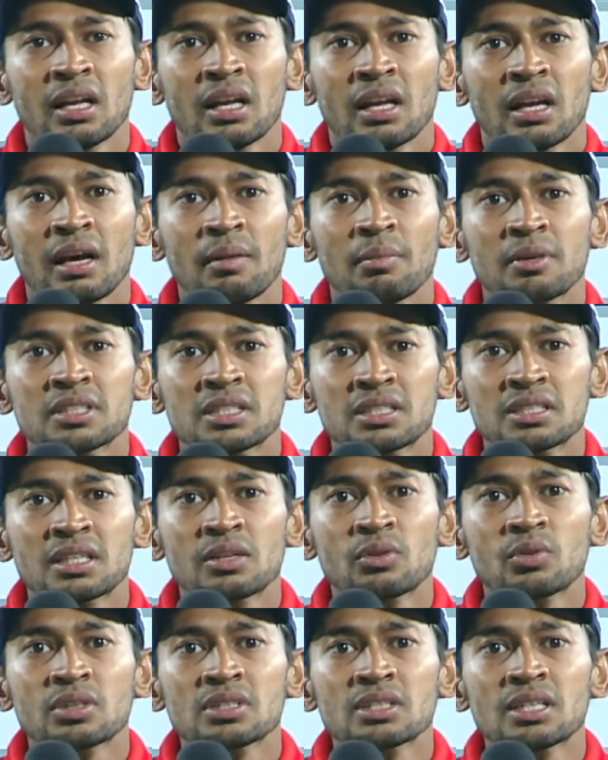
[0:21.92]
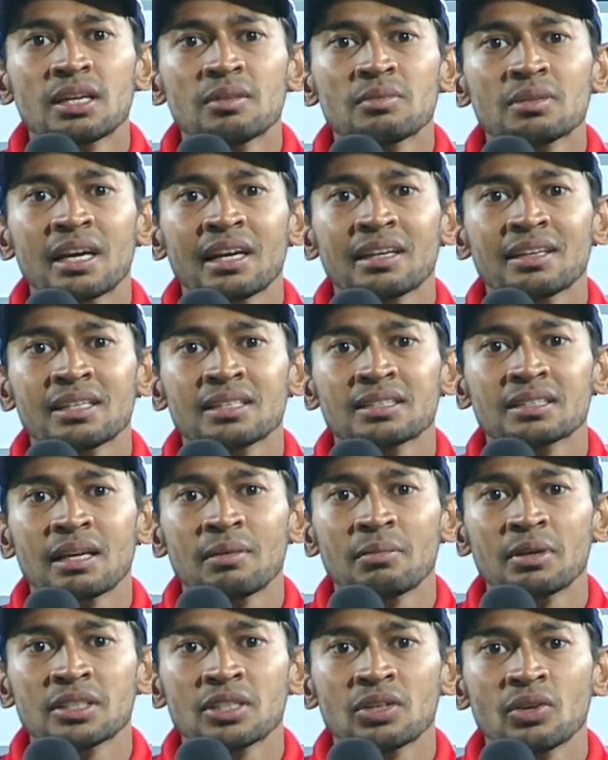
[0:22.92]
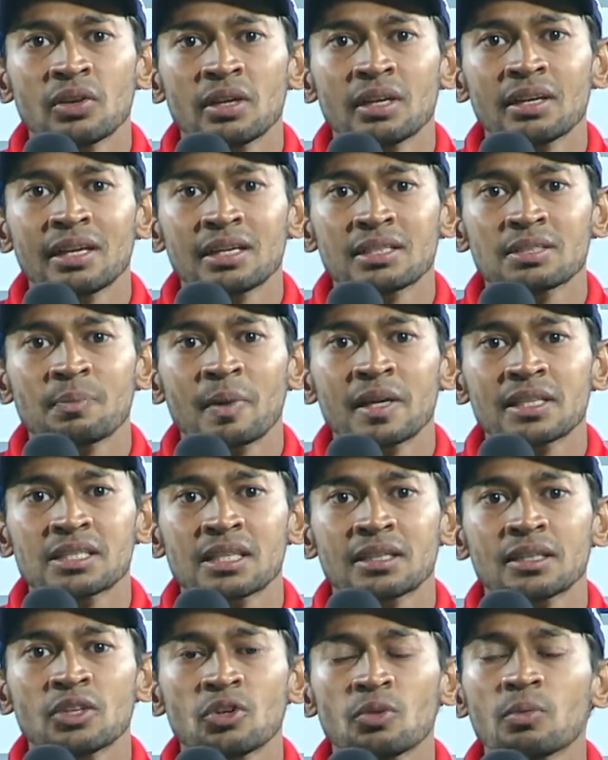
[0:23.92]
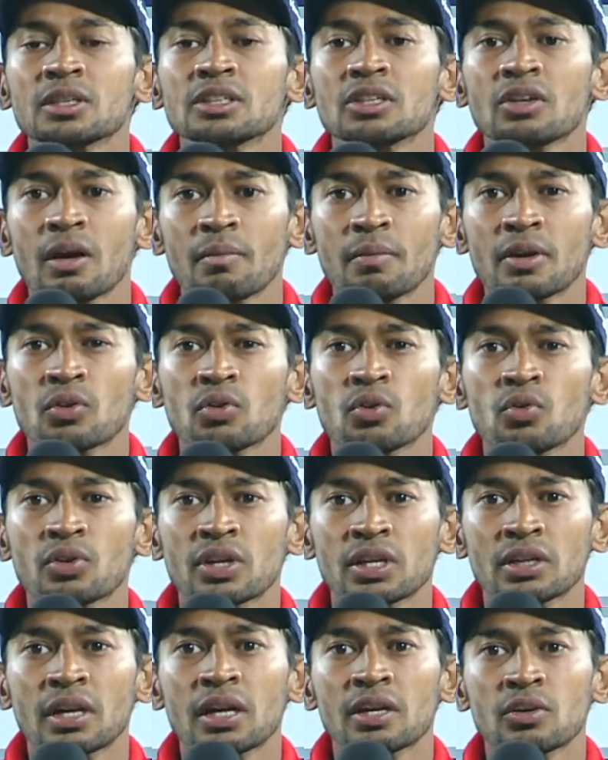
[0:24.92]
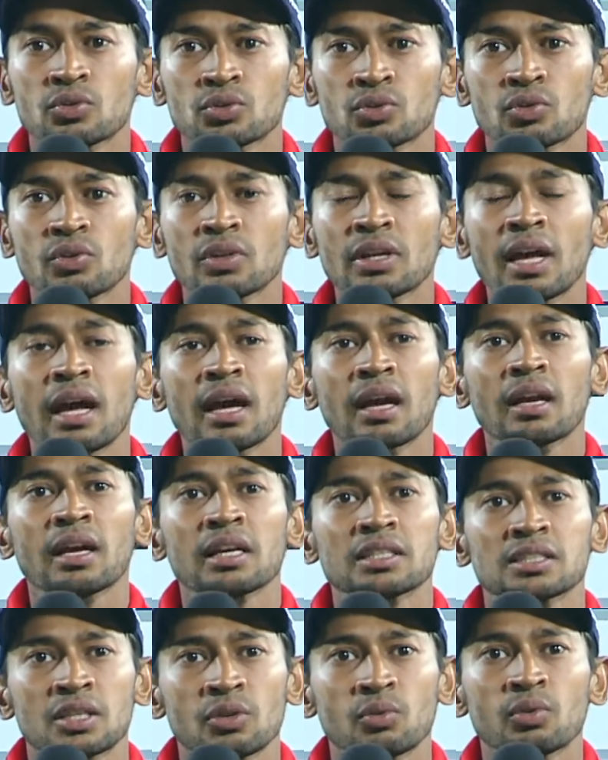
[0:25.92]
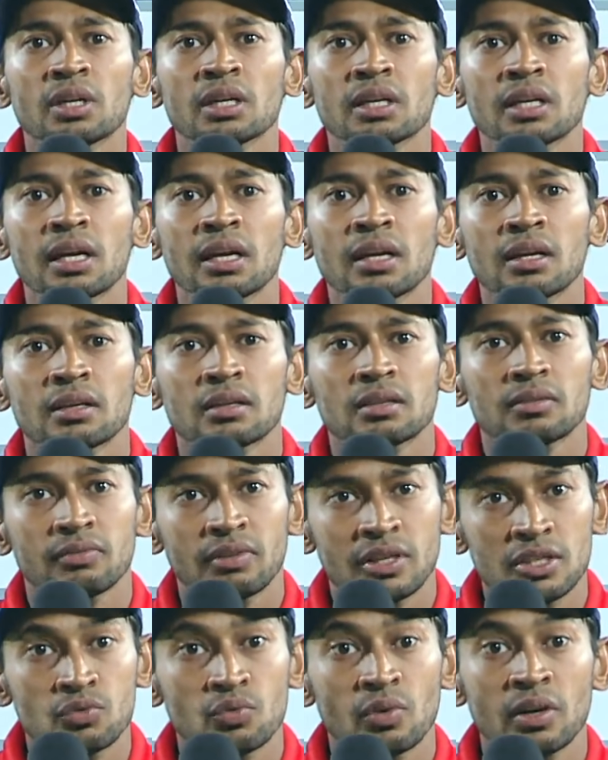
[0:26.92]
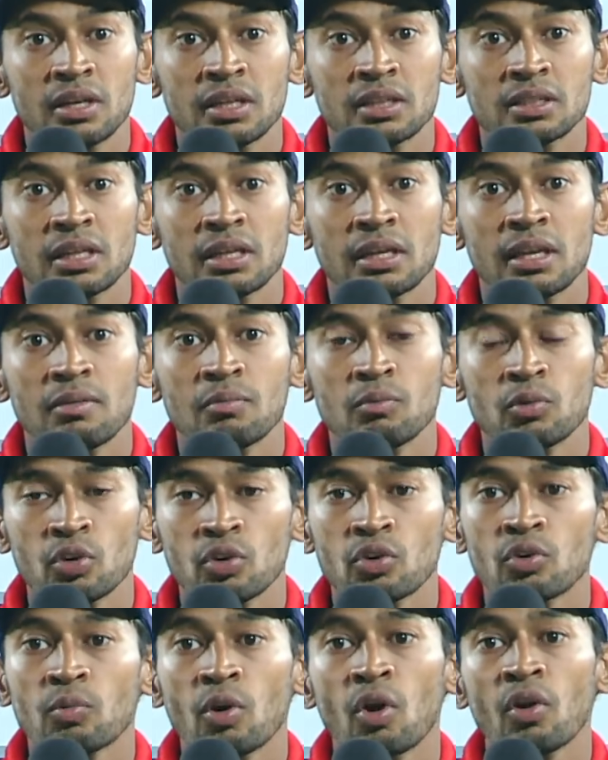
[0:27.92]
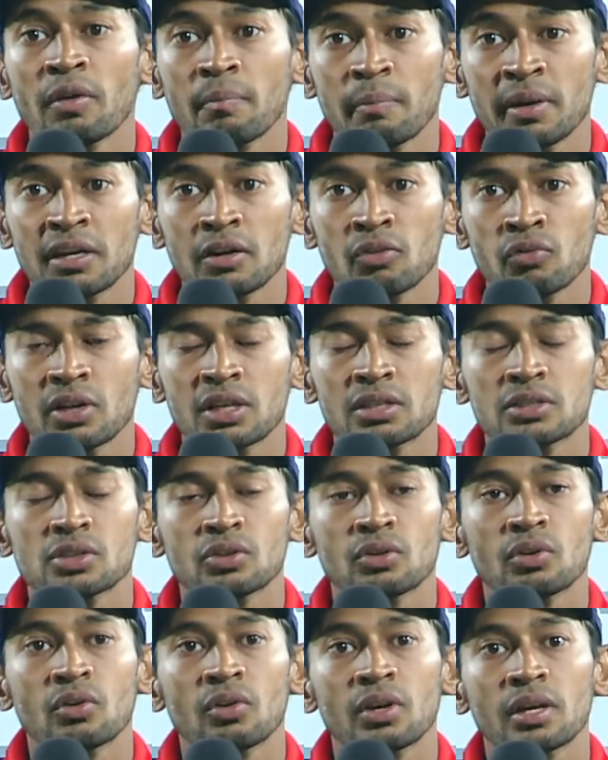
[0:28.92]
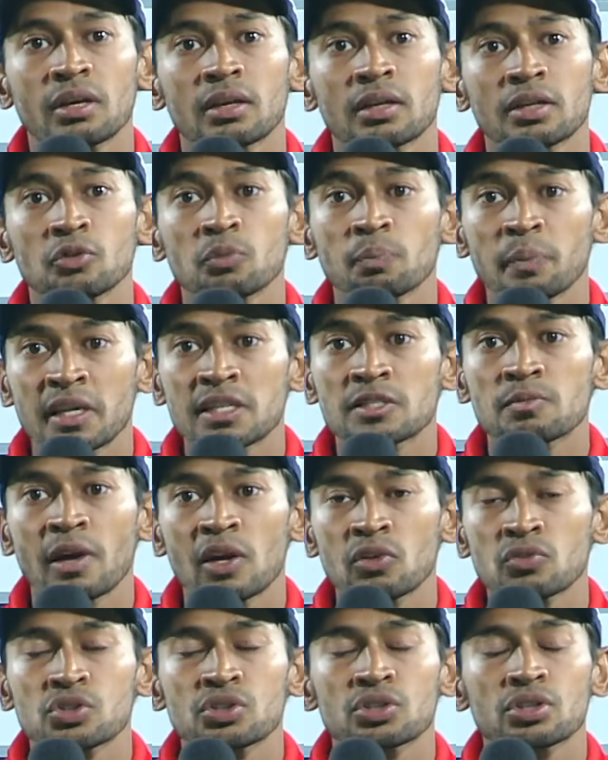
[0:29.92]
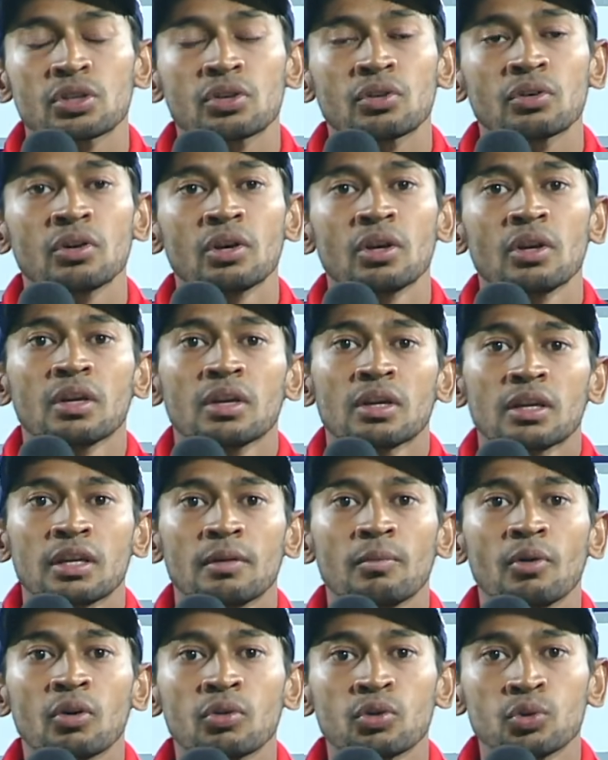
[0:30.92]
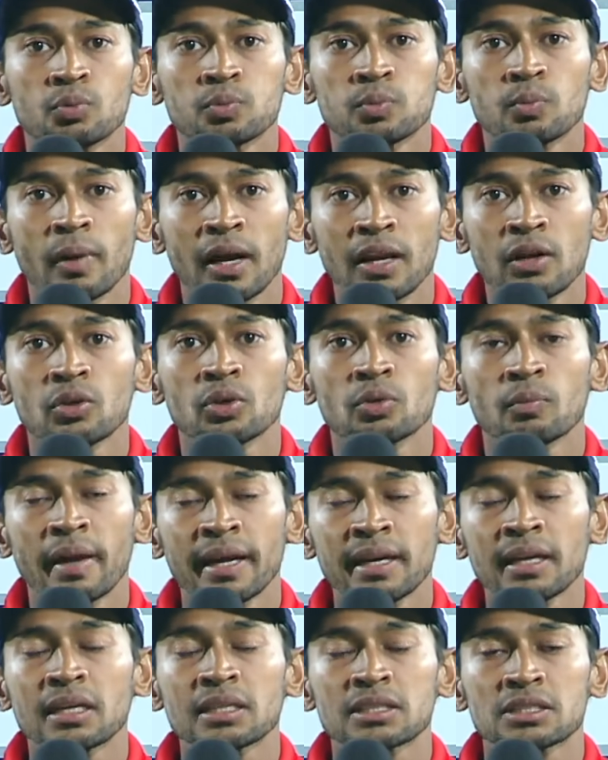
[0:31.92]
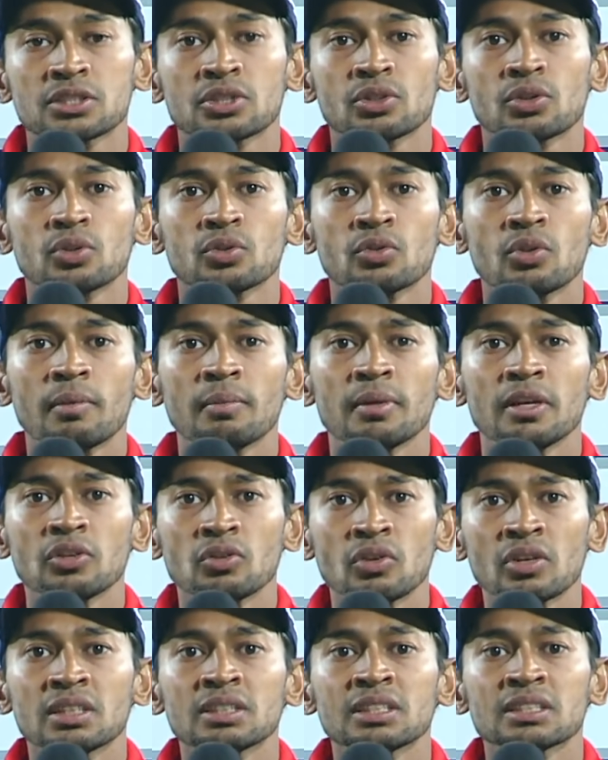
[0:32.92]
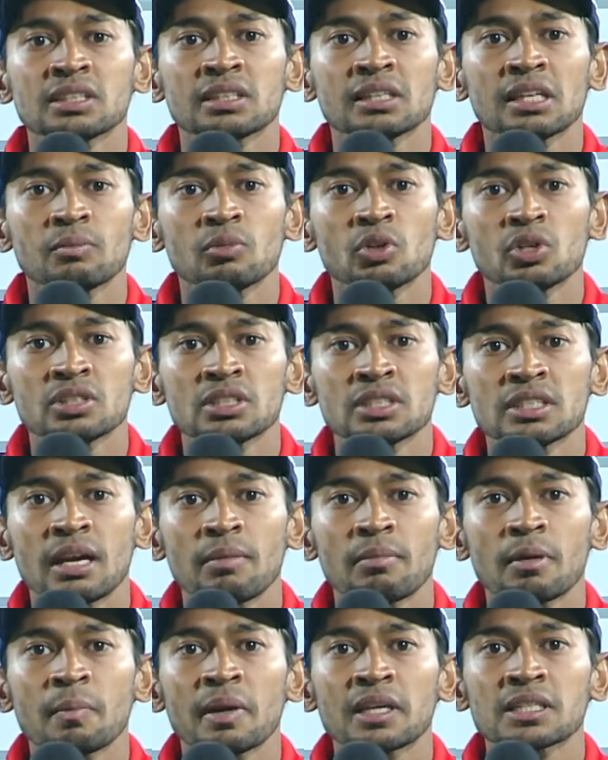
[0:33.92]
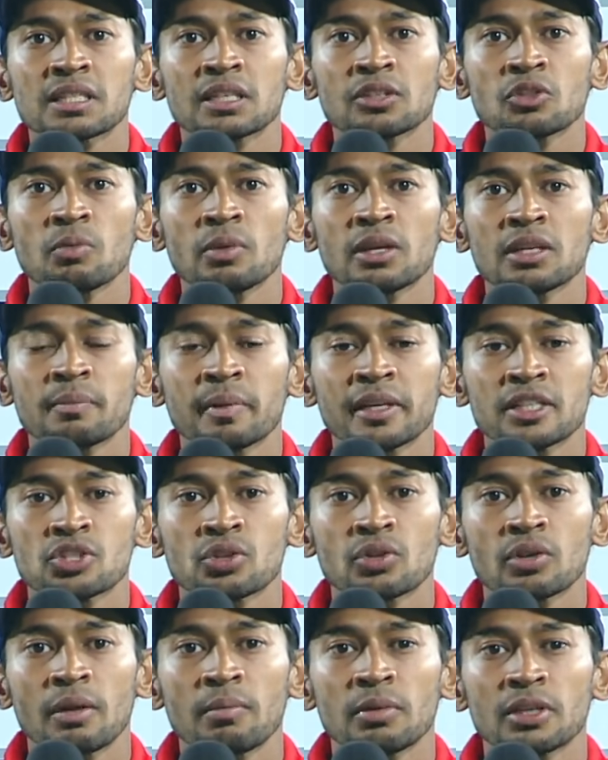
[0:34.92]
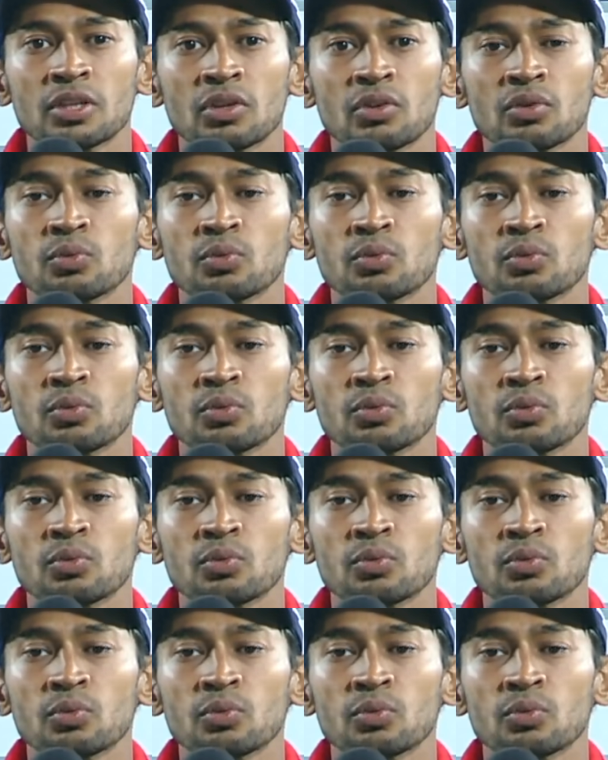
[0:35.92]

আমরা চেষ্টা করেছিলাম যে অ্যাটলিস্ট আমরা যেন এই নেক্সট পাঁচ সাতটা ওভার যেন আমরা কোনো উইকেট না লুজ করি আর আজকের উইকেটটা ফার্স্ট ওয়ার্ডের থেকে আমি মনে করবো অনেক বেটার উইকেট ছিল অনেক একটু পেস বাউন্স ছিল এবং খুব ভালো ব্যাটে আসছিল তো আমি লিটনকে জাস্ট এটাই বলেছি যে আমরা পাঁচ সাত ওভারে মেক্সিওর আমরা যেন